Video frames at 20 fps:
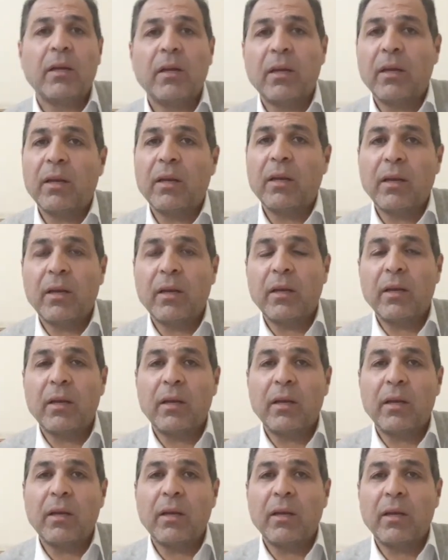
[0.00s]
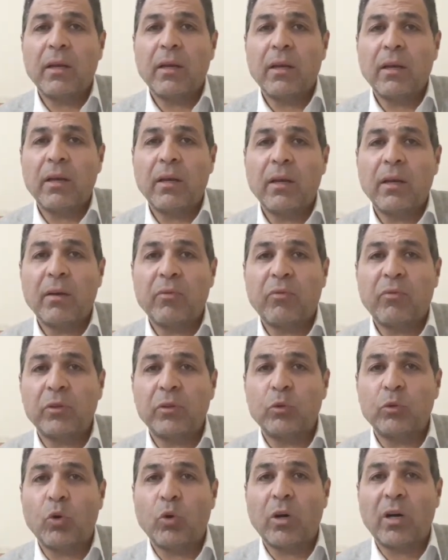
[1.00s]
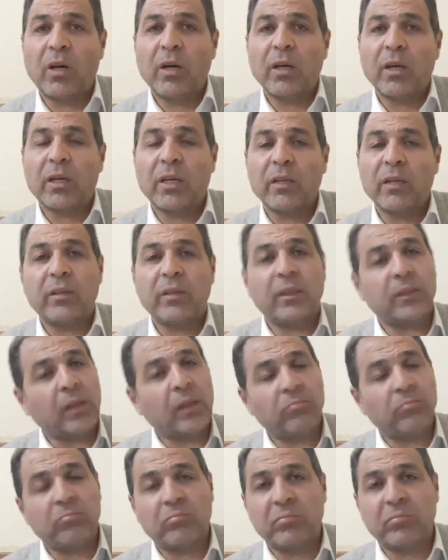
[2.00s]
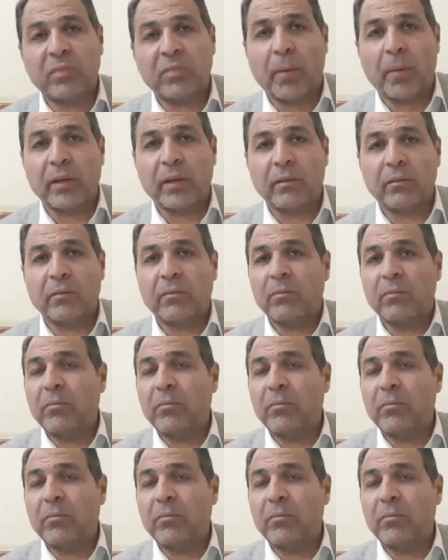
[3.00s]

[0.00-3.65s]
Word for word: آه، فروع كثيره طبعا